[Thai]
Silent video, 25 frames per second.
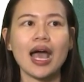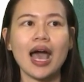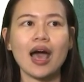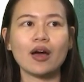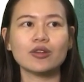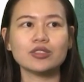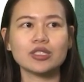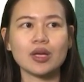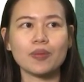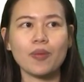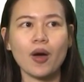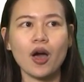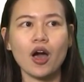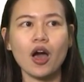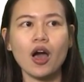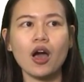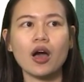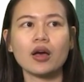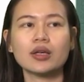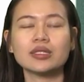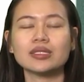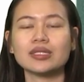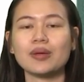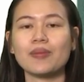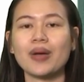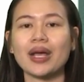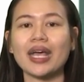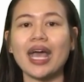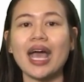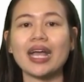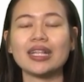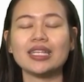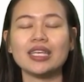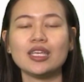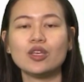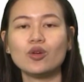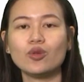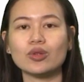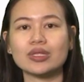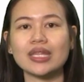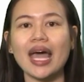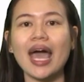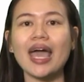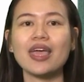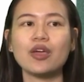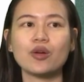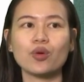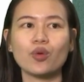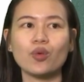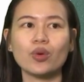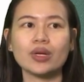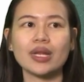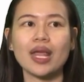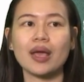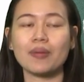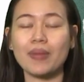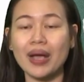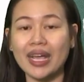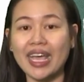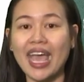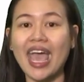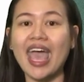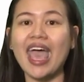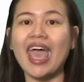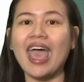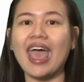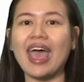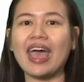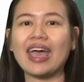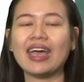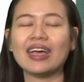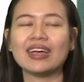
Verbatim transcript: เอาเฉพาะสมการที่อยู่ใต้รูทเนี่ยมาแก้